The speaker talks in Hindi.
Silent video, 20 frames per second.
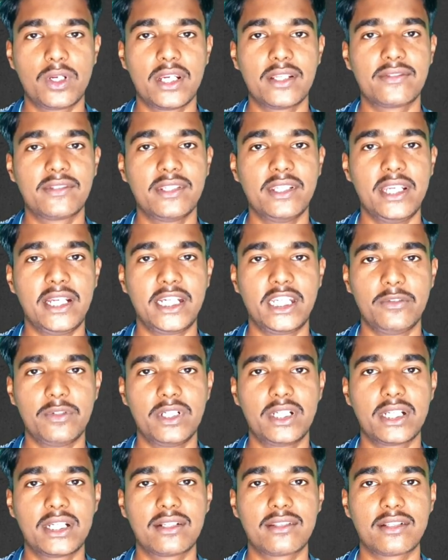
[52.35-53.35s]
कैसे
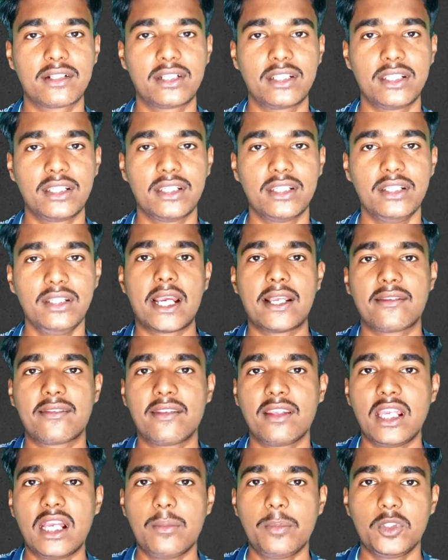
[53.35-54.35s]
एक्टिवेट कर सकते हैं
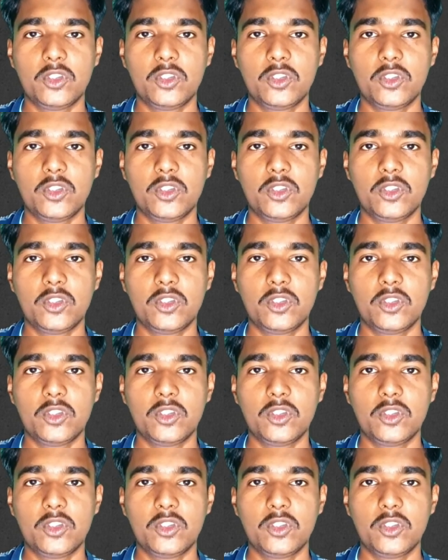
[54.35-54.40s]
कैसे आप